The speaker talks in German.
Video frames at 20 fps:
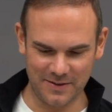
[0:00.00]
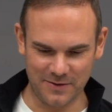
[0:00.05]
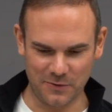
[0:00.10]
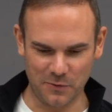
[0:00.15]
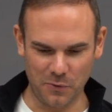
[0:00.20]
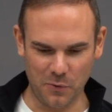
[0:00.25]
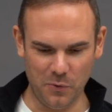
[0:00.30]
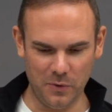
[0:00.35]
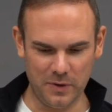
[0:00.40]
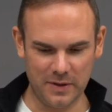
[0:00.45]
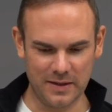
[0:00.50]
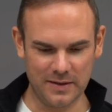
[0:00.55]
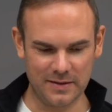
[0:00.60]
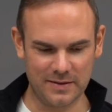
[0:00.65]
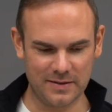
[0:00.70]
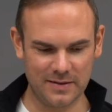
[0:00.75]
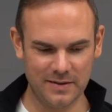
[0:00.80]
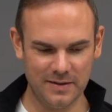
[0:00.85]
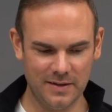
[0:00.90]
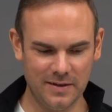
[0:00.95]
so,
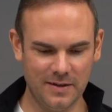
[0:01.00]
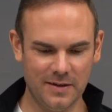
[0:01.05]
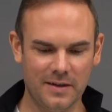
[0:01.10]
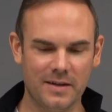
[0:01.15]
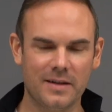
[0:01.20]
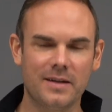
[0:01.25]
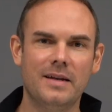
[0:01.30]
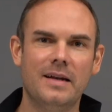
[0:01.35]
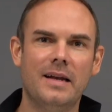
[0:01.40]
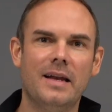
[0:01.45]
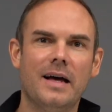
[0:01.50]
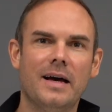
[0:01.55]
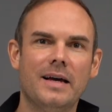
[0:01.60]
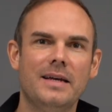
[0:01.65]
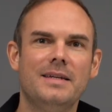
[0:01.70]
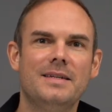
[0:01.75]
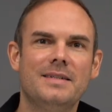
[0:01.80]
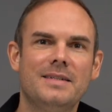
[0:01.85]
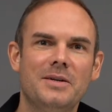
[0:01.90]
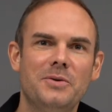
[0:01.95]
dass ein
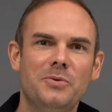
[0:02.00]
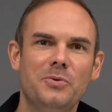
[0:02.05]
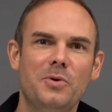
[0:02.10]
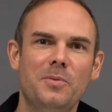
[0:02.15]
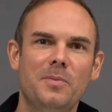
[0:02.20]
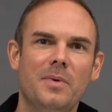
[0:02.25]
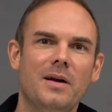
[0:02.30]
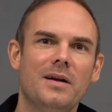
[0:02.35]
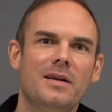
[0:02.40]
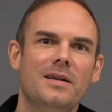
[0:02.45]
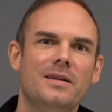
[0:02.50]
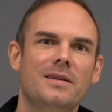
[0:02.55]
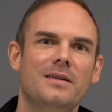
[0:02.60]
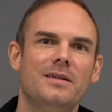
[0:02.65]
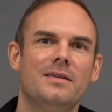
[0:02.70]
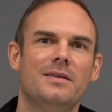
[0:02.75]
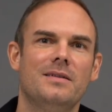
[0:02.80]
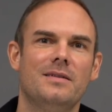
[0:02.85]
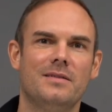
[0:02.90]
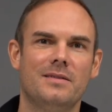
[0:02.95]
leichter Ölmangel